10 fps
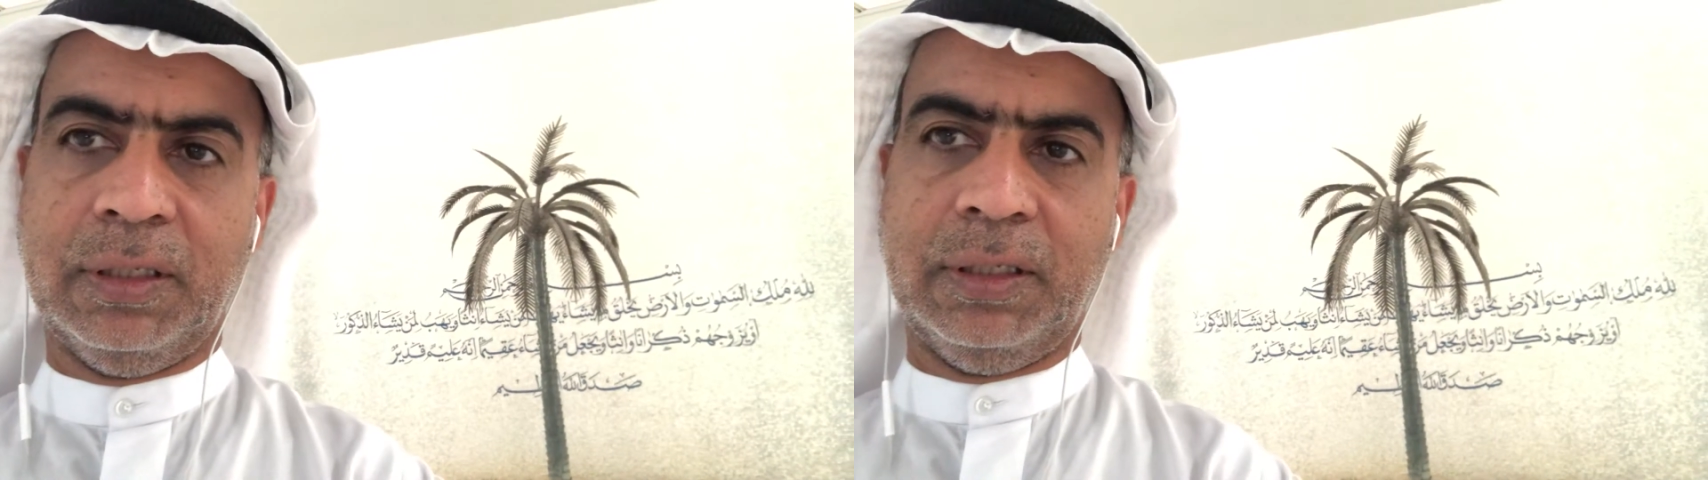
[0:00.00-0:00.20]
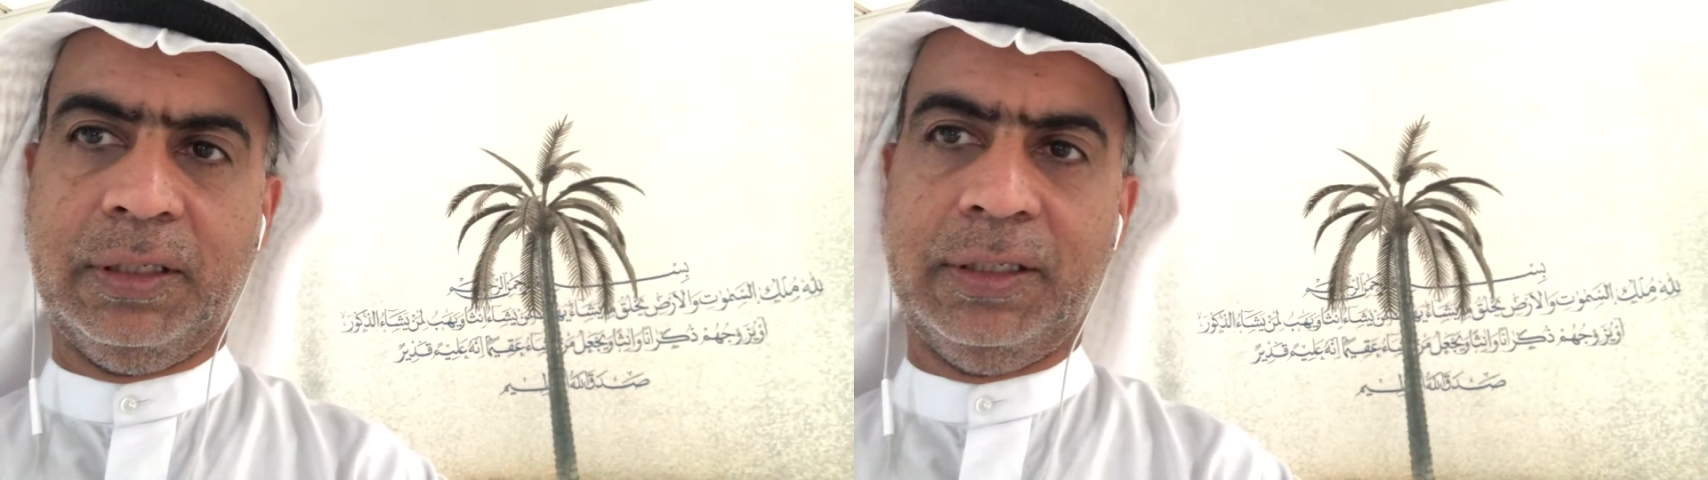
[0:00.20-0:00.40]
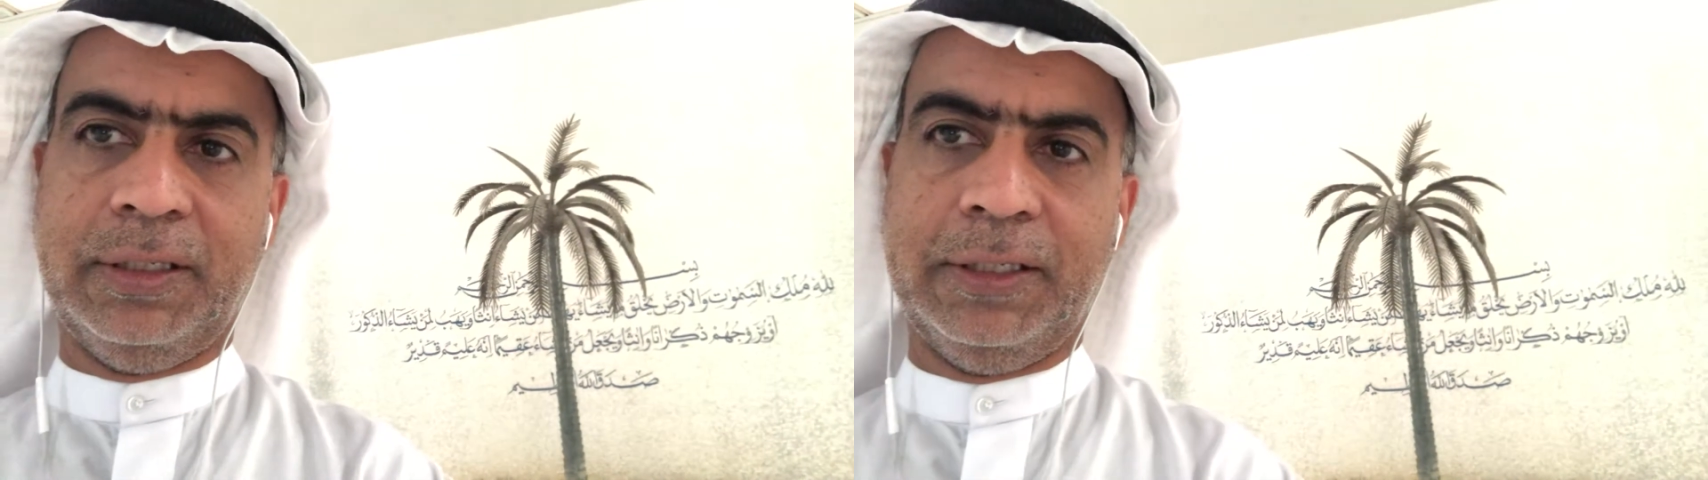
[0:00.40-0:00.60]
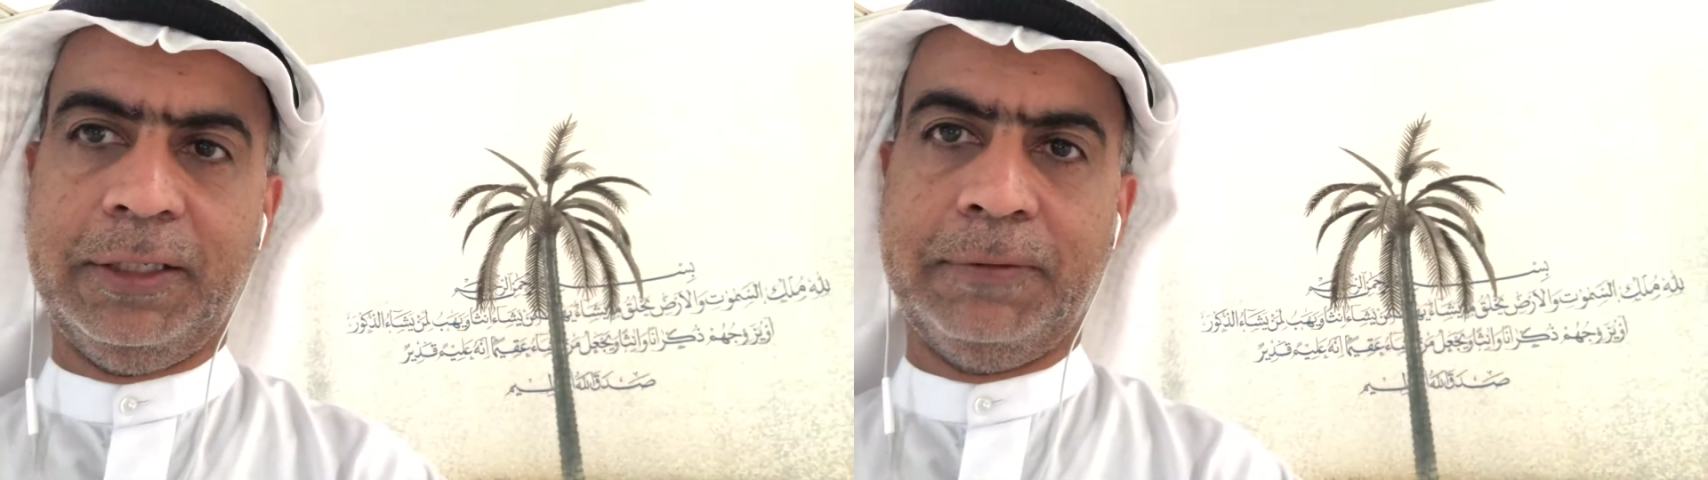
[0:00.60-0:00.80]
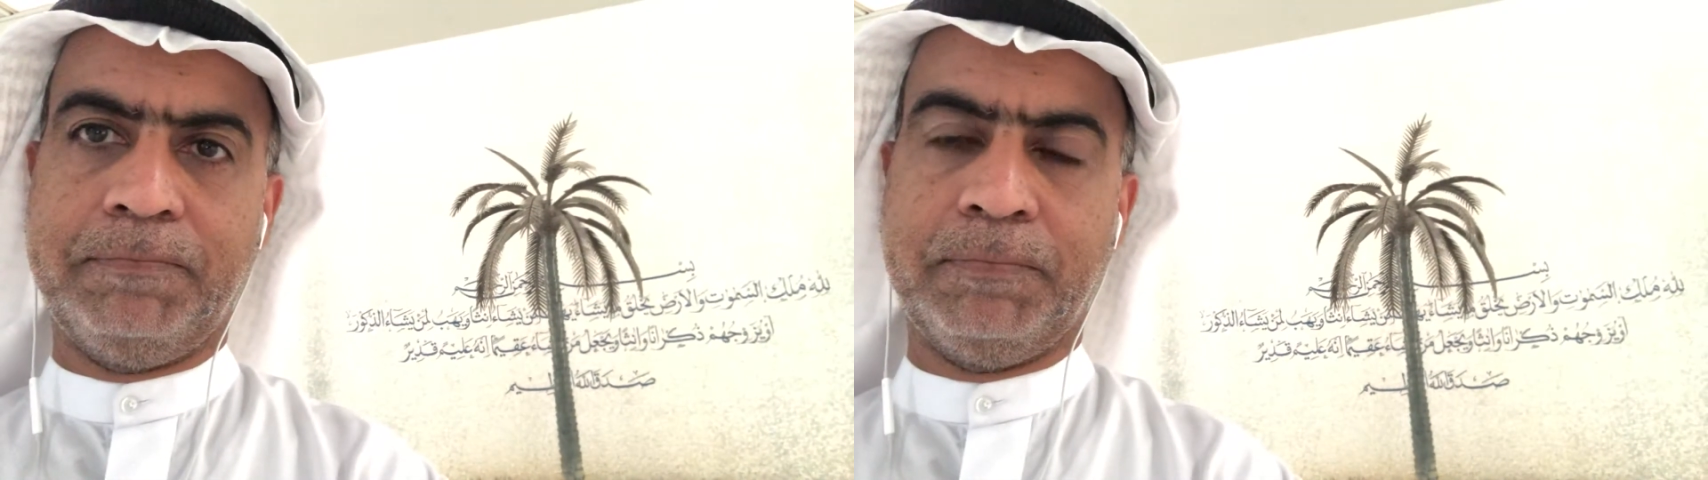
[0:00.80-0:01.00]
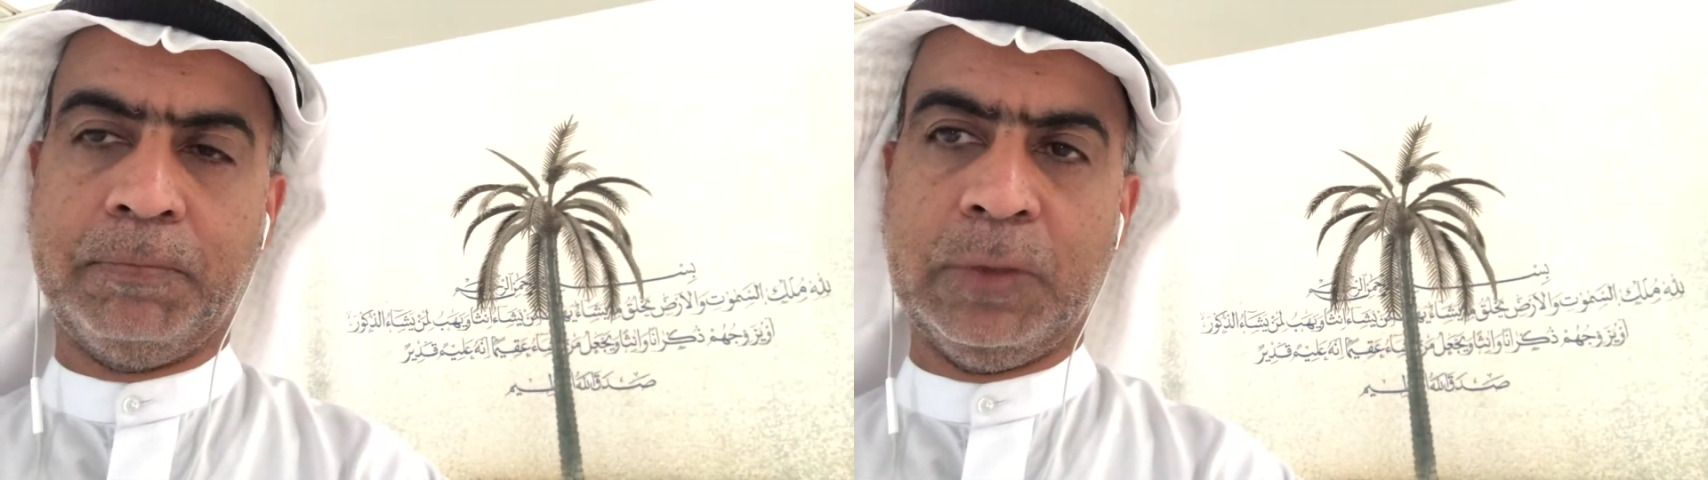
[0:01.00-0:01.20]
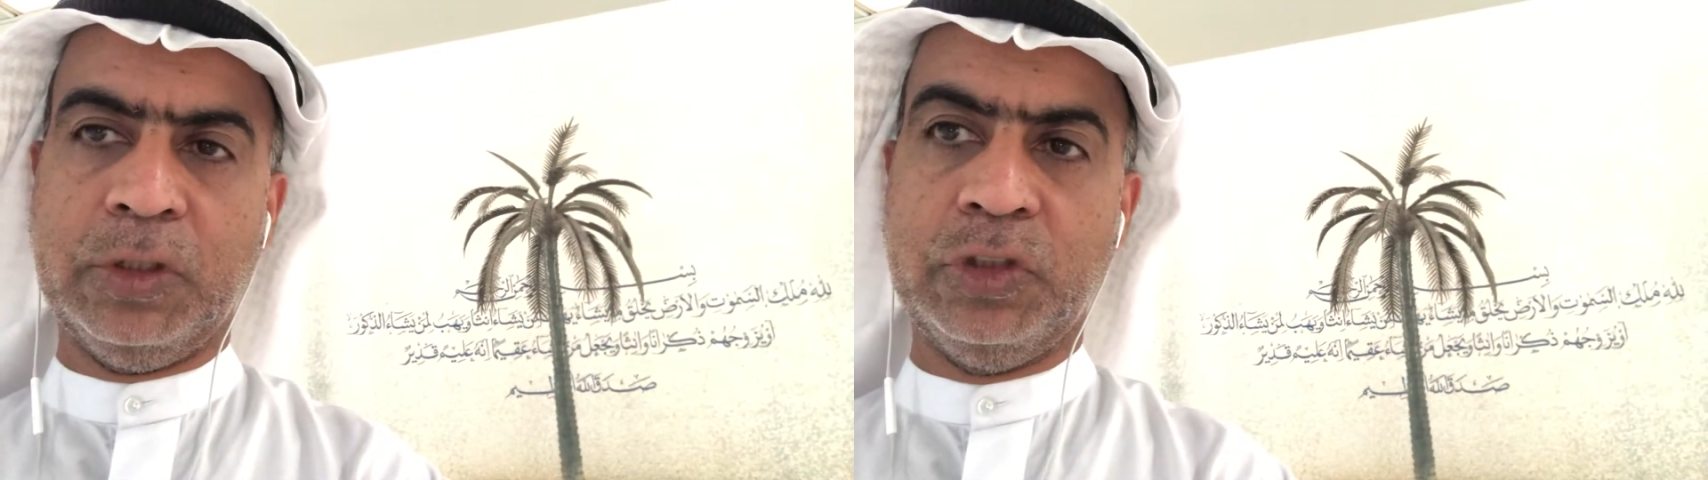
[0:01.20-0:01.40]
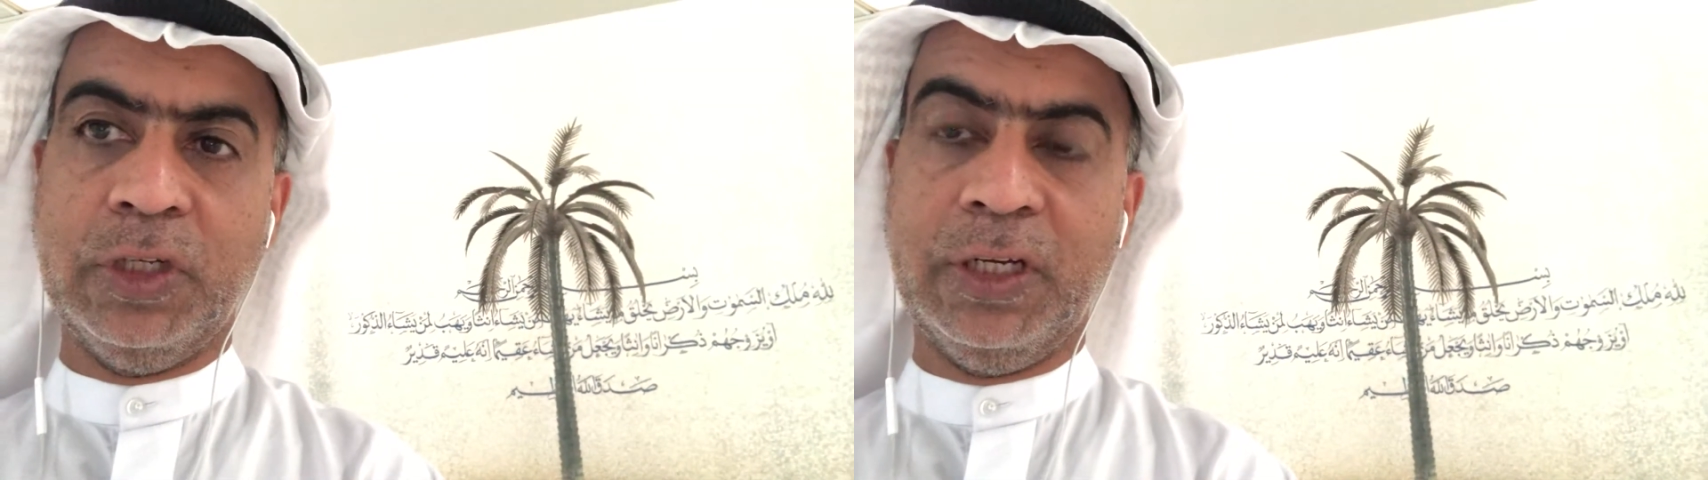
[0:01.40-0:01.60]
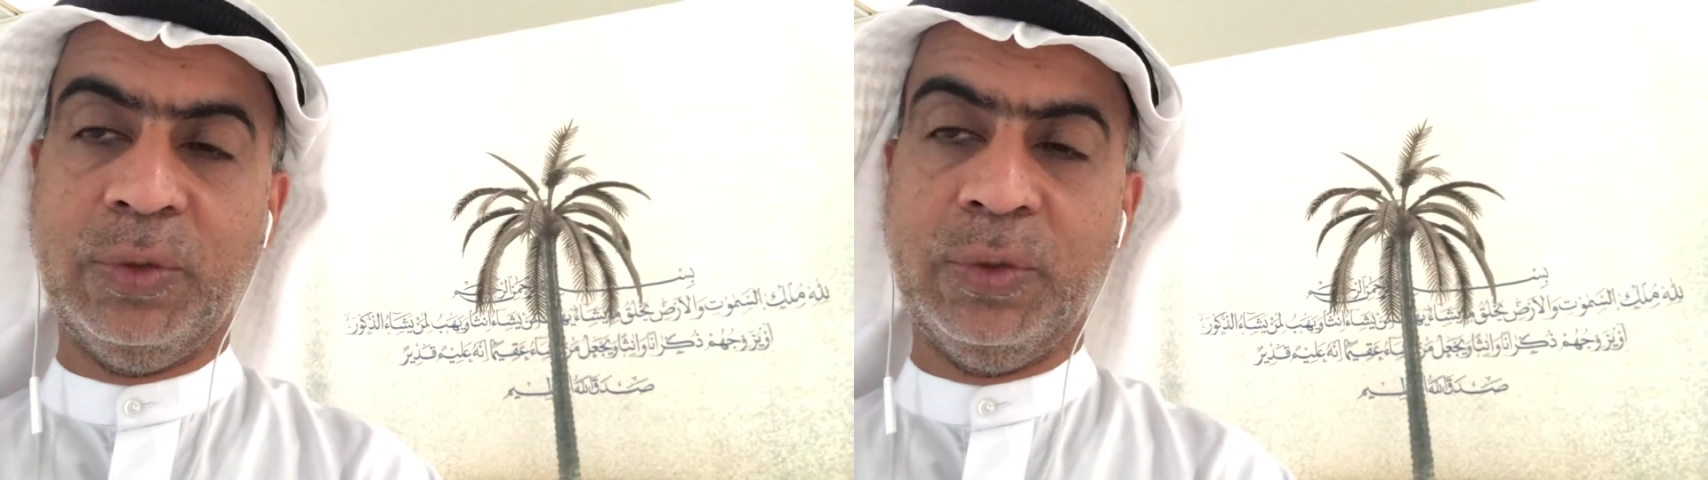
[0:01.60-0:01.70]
آه، رجالا